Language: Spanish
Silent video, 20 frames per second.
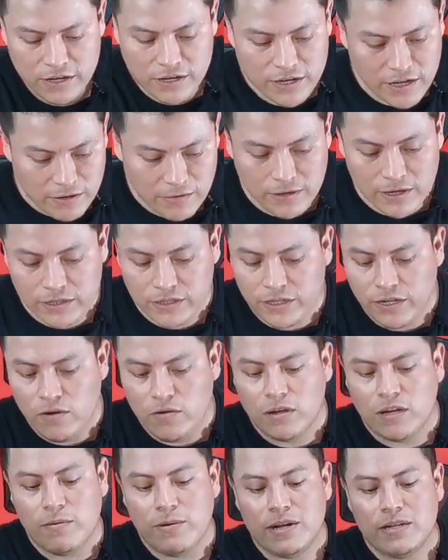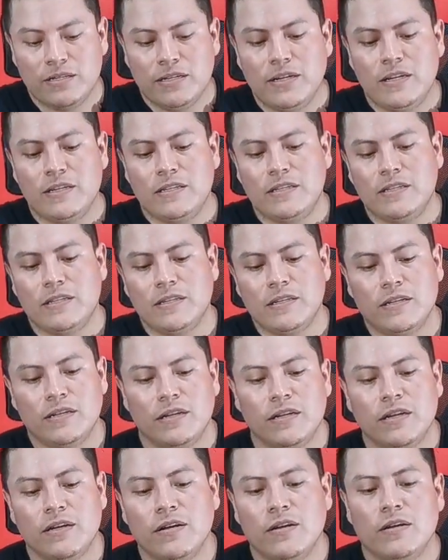Y ahora sí, lo que van a hacer es
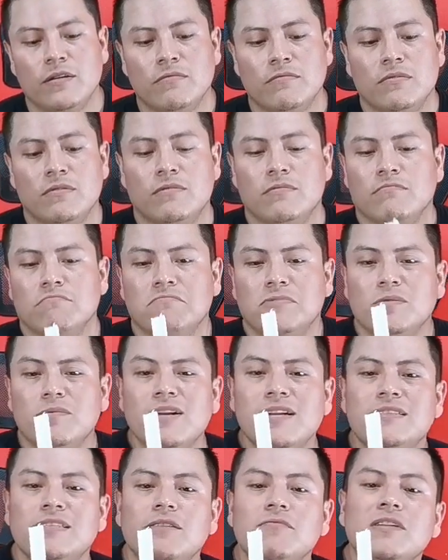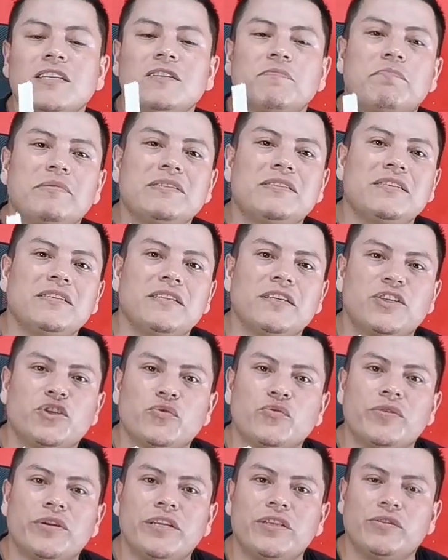van a hacer una especie de
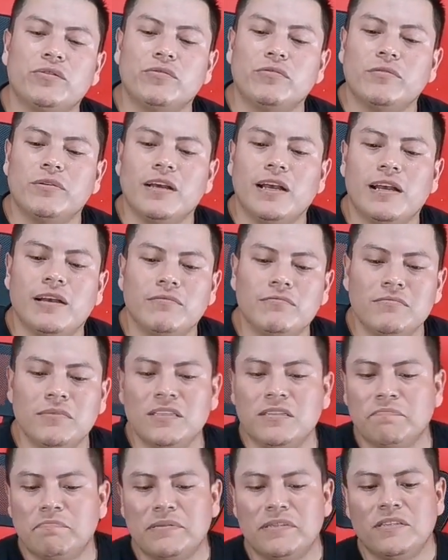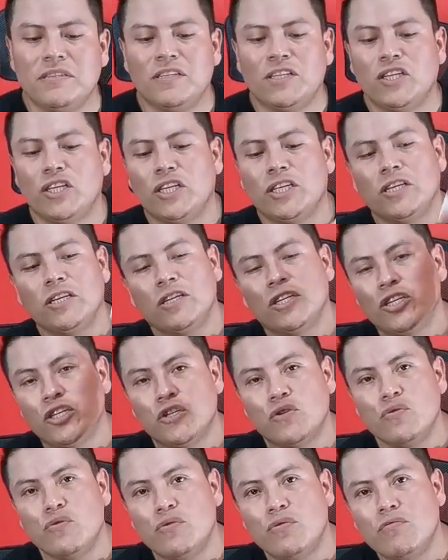churrito, Una especie de
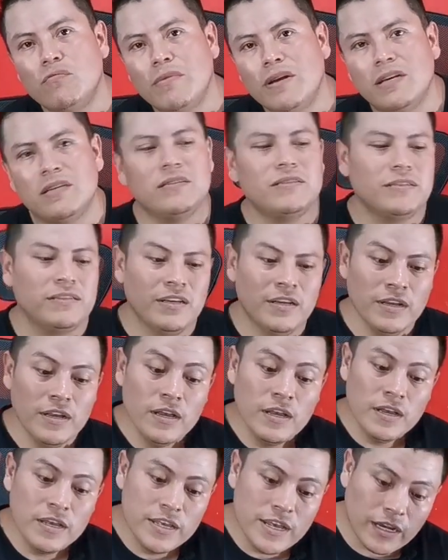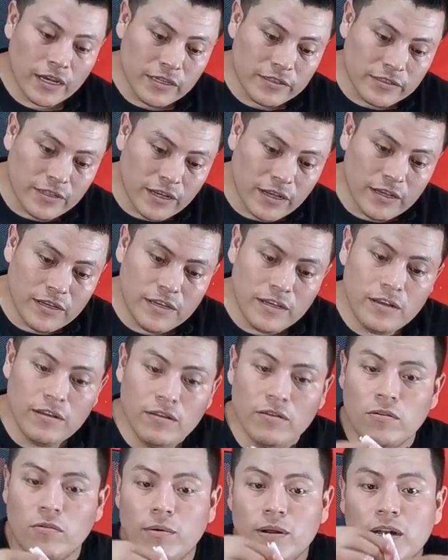churrumais. Ya que está ahí,
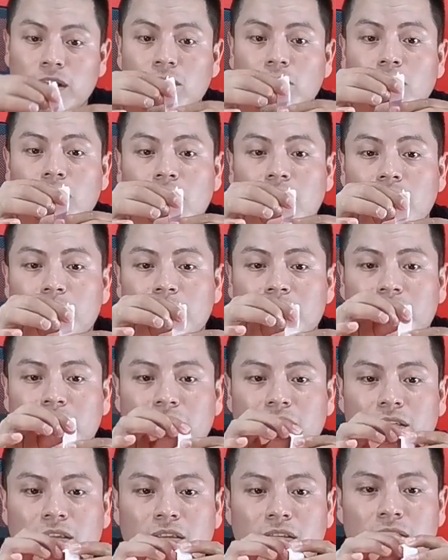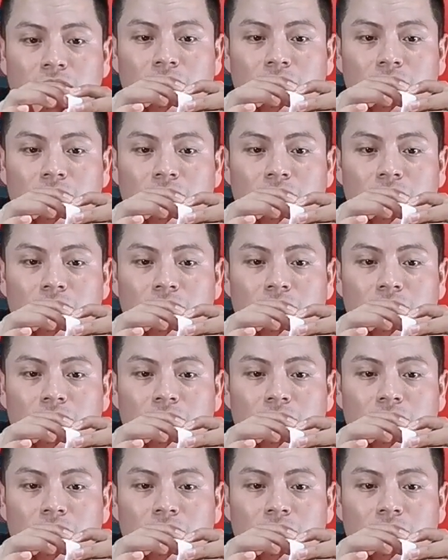lo van a doblar a la mitad.